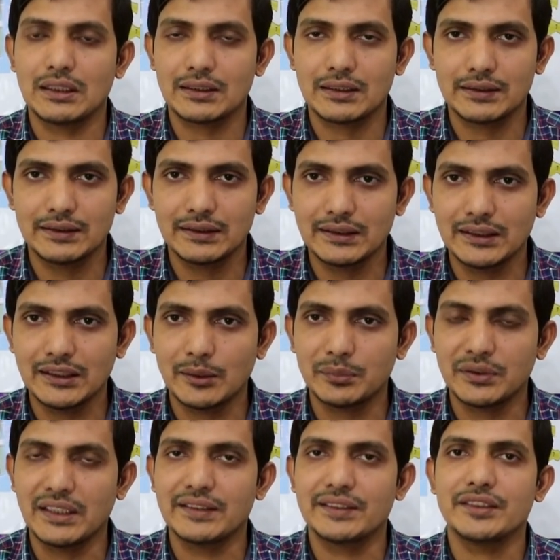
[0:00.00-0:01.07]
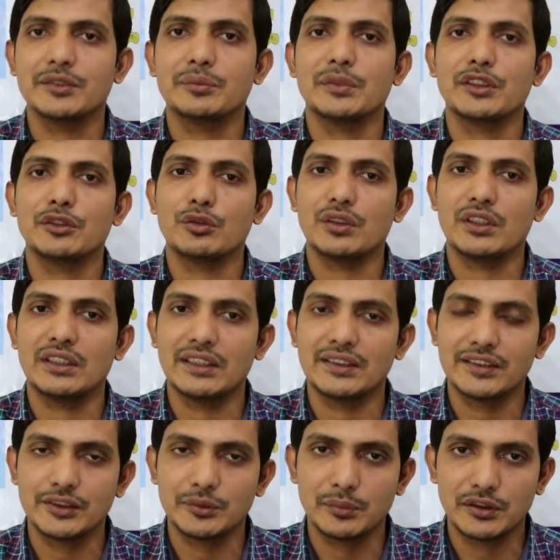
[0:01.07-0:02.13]
তার কাছে গিয়ে আপনি অ্যাসেসমেন্ট করেন
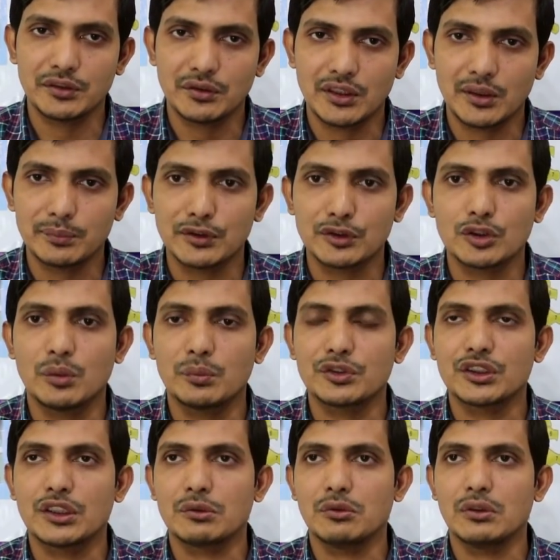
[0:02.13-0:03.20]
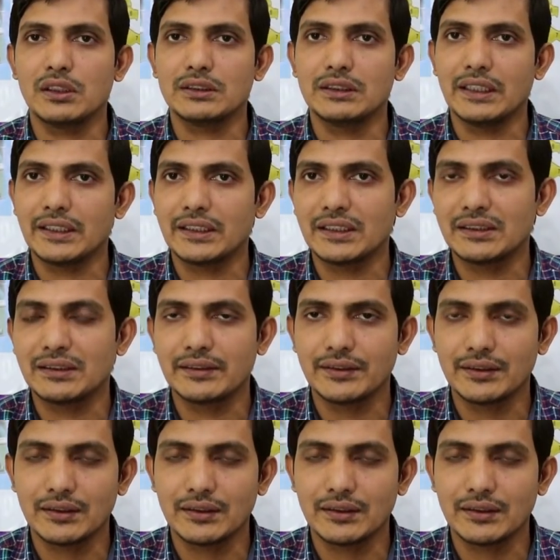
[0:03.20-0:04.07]
অ্যাসেসমেন্ট করে আপনার সমস্যাগুলো দেখে